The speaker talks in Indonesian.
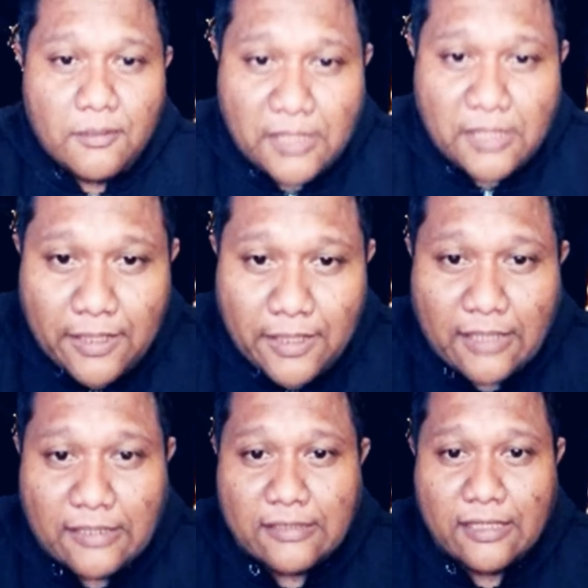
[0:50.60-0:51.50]
Mas pengen
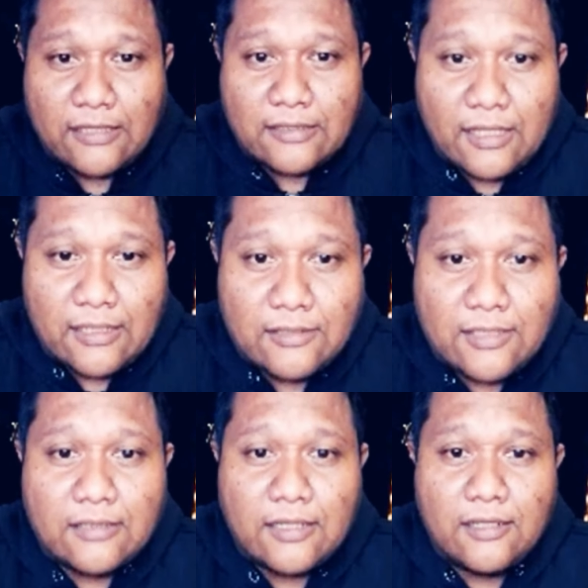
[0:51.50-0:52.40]
rasa sharing saya lagi
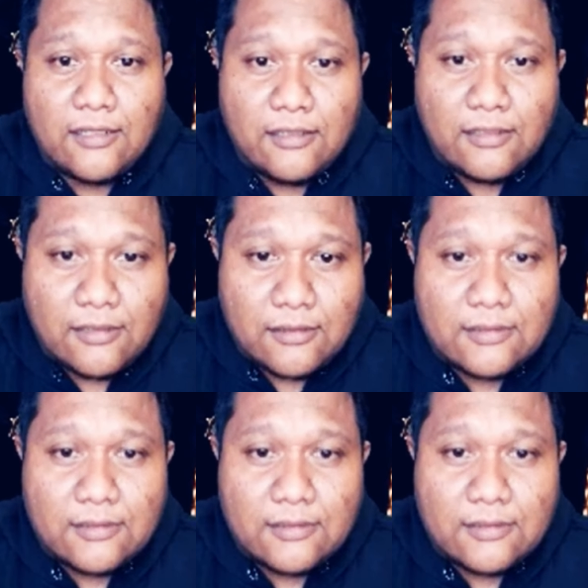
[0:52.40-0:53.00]
bisa tra uh,